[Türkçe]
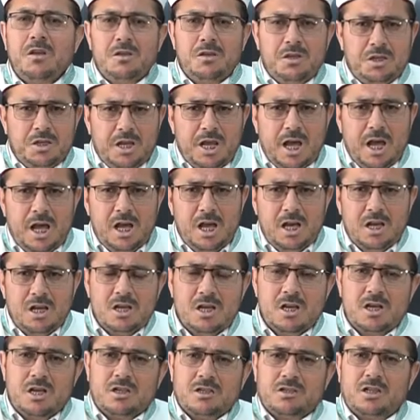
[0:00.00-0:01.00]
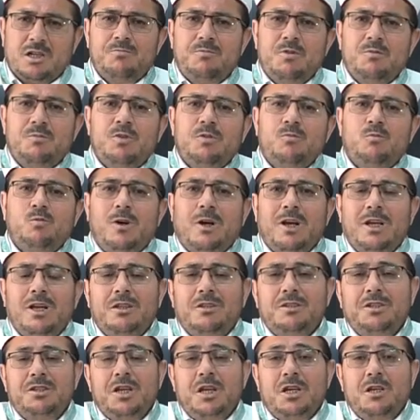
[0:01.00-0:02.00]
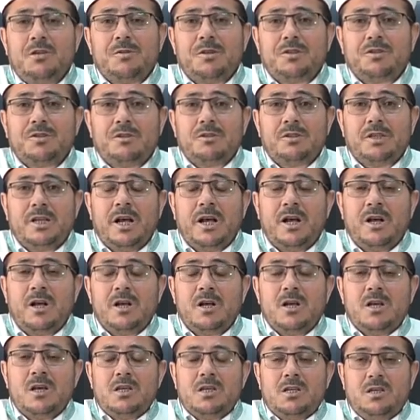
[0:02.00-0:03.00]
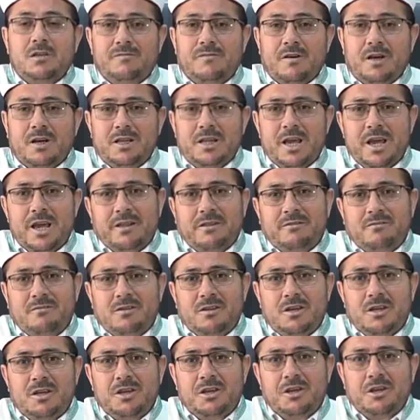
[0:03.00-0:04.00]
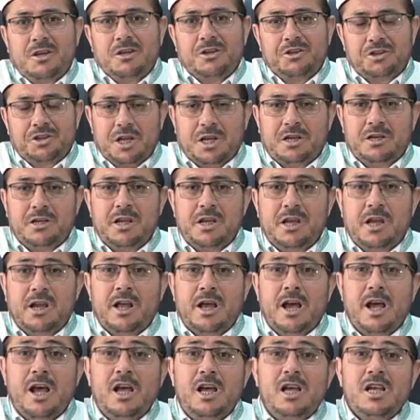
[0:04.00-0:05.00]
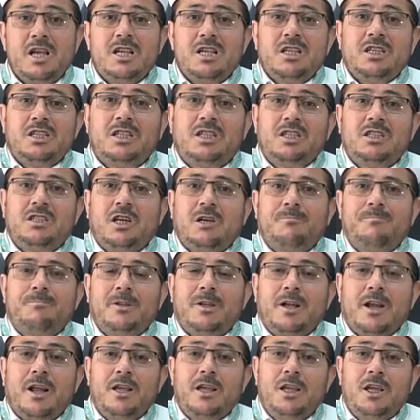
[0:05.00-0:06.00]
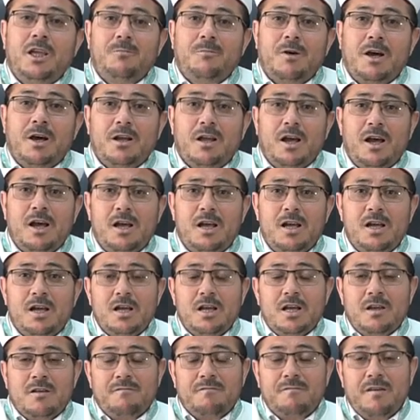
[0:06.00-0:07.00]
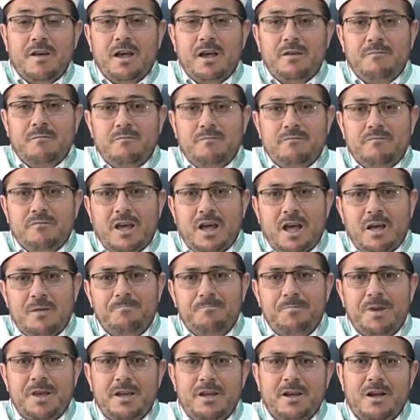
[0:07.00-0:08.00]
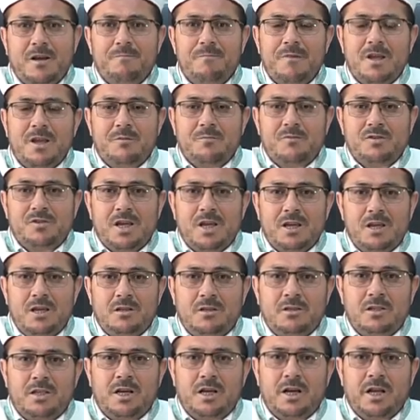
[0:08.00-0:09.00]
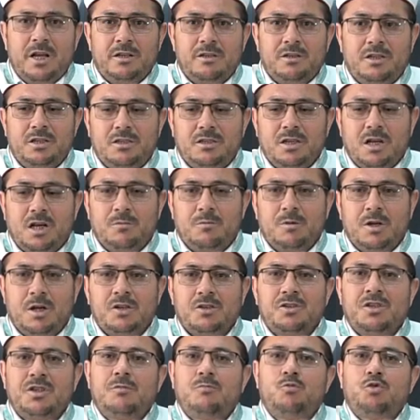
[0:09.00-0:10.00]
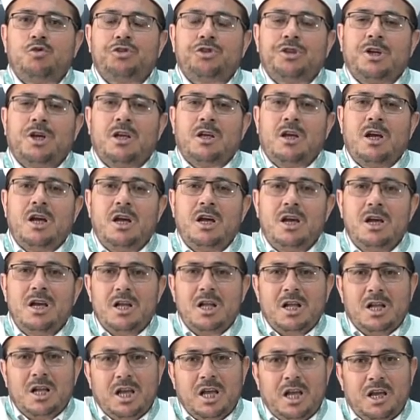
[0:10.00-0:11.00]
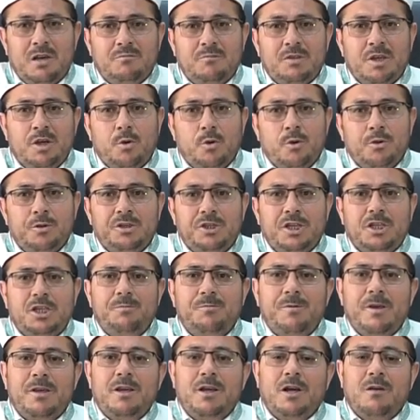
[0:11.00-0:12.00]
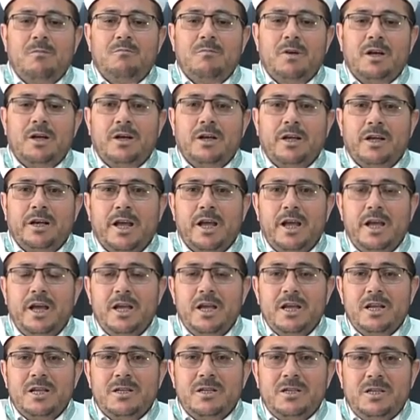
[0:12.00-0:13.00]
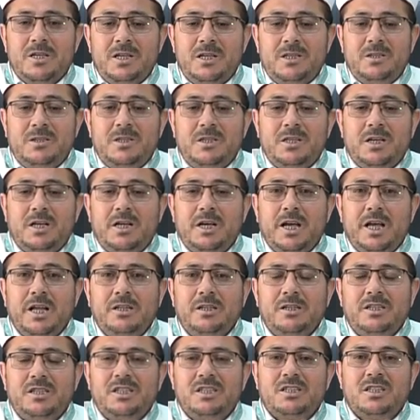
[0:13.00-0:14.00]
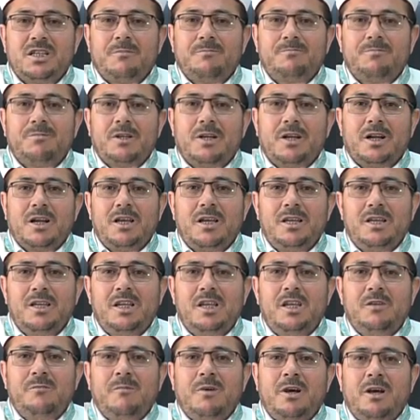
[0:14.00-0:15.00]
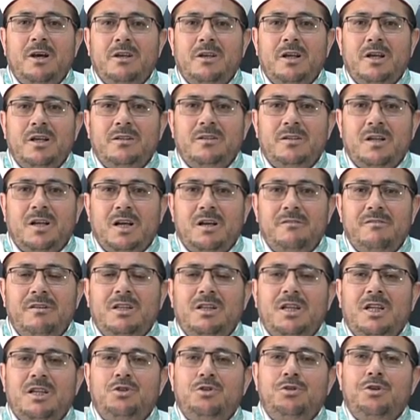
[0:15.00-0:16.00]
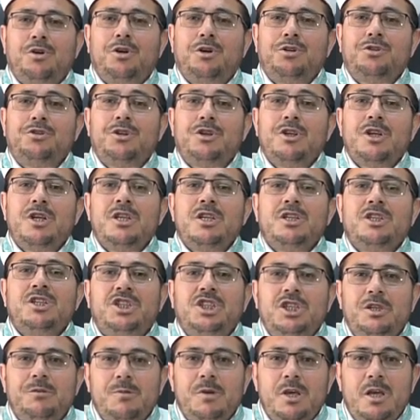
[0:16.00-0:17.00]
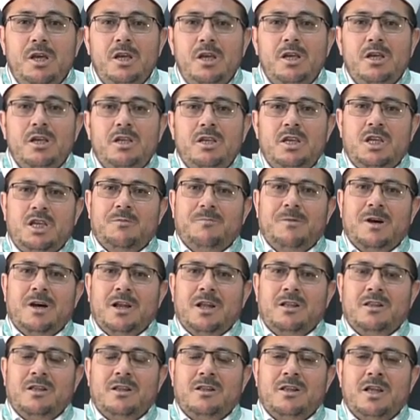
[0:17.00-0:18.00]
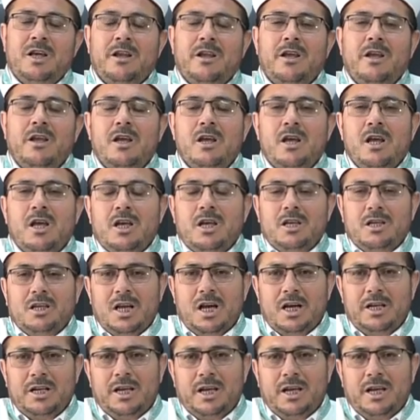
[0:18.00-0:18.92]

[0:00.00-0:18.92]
Yine Rabbimiz bu ayeti kerimesinde ifade ettiği şekliyle kitaplara imana ve hem peygamberimize indirilen kitabı azimuşşana hem de önceki peygamberlere indirilen kitaplara imana davet ediyor. Kimi? iman edenleri. Yani